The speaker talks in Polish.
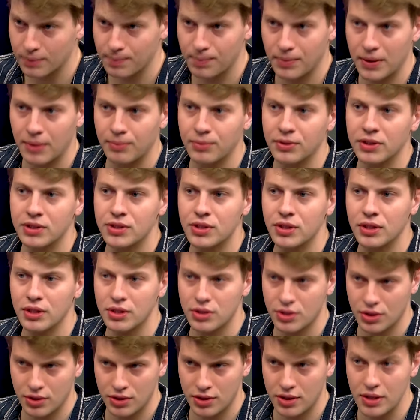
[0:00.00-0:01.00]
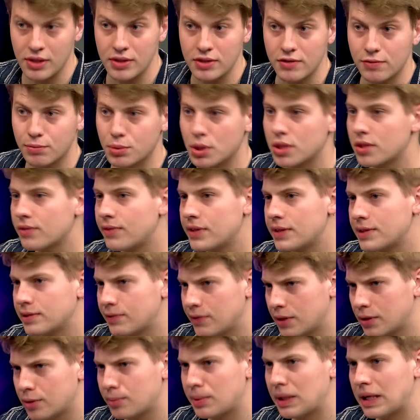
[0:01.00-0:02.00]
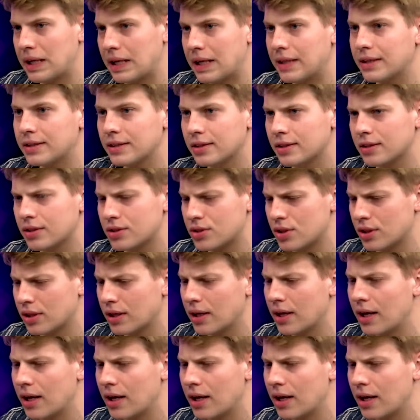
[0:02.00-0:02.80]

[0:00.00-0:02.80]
Tam nie dzieje się nic. W przeciwieństwie do ballady, gdzie